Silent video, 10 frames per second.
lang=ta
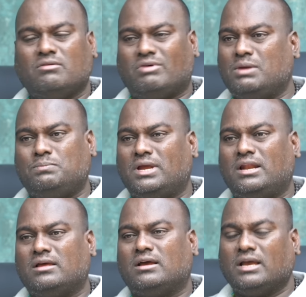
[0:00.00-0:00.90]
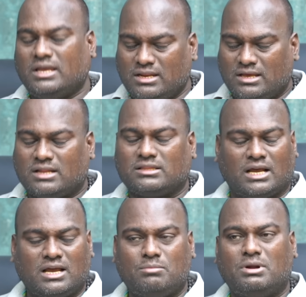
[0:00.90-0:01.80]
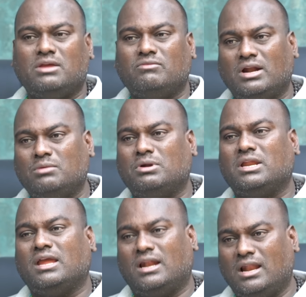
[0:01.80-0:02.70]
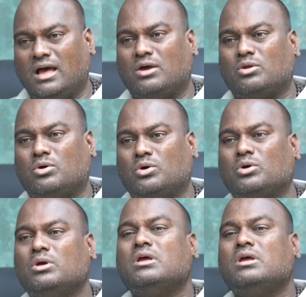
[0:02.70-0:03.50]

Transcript: வாய்ப்பே இல்லை அங்கே இருக்கிற தங்கமணி வேலுமணி எல்லாரும்